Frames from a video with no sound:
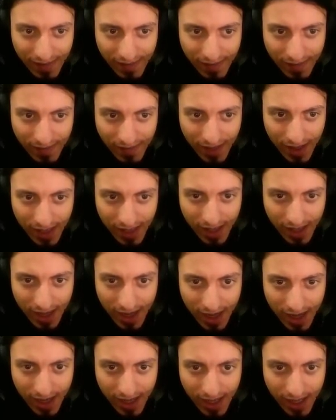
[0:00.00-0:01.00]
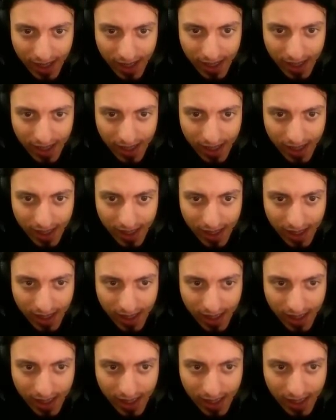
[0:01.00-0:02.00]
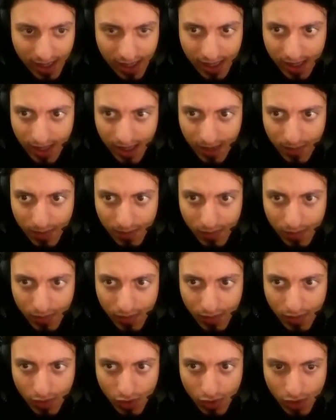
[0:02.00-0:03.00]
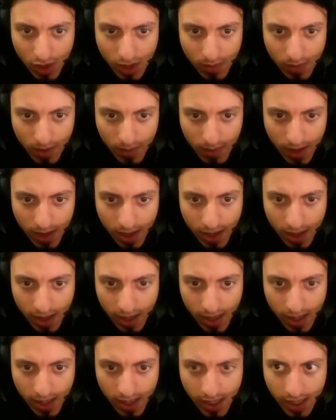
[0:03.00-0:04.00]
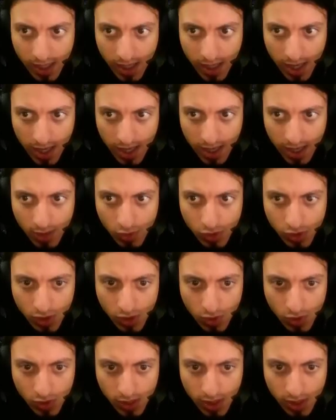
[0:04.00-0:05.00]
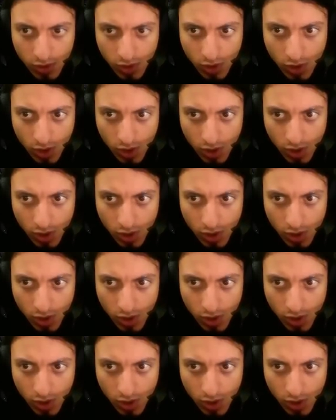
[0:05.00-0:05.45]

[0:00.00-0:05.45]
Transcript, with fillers: Valla kitabım yok gibi ama Yağ ile %100 yanıyor.